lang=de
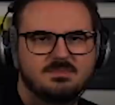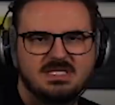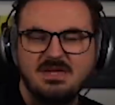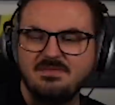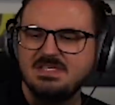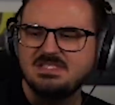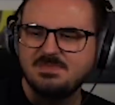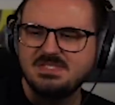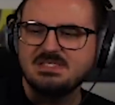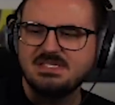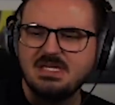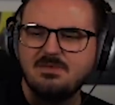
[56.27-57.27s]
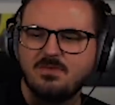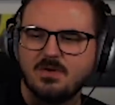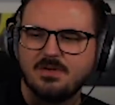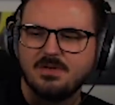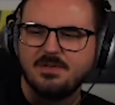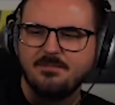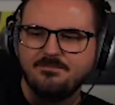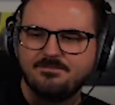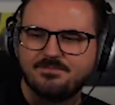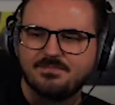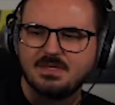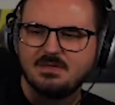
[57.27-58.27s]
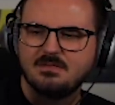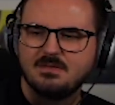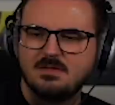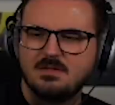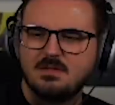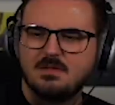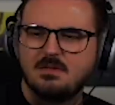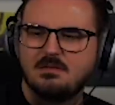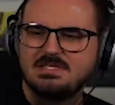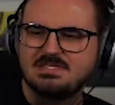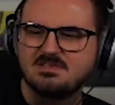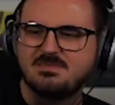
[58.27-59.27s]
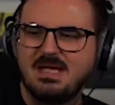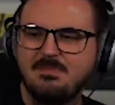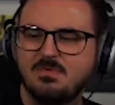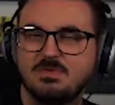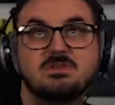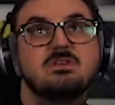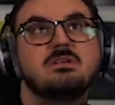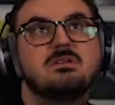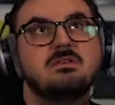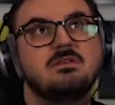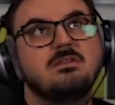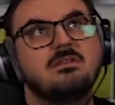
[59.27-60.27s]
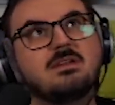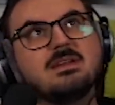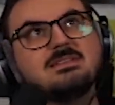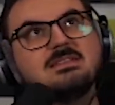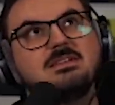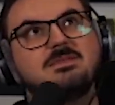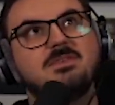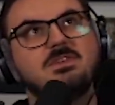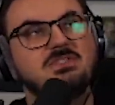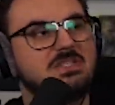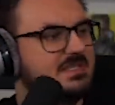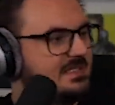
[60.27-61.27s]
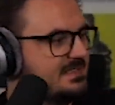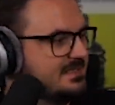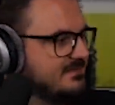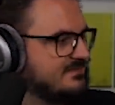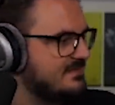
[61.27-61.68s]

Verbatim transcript: Kevin ist ein bisschen dick geworden, ne? Und das aus meinem Mund. Kannst du dir nicht vorstellen, Alter.